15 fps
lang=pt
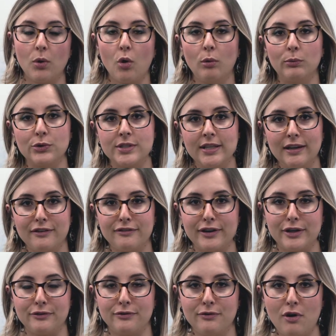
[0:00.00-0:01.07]
ou Mozilla
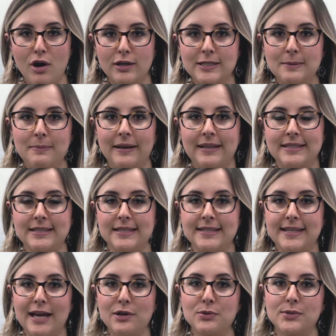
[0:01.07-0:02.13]
Firefox para
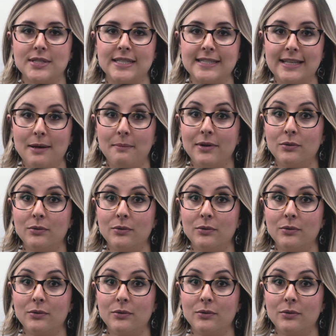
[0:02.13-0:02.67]
acessar o sistema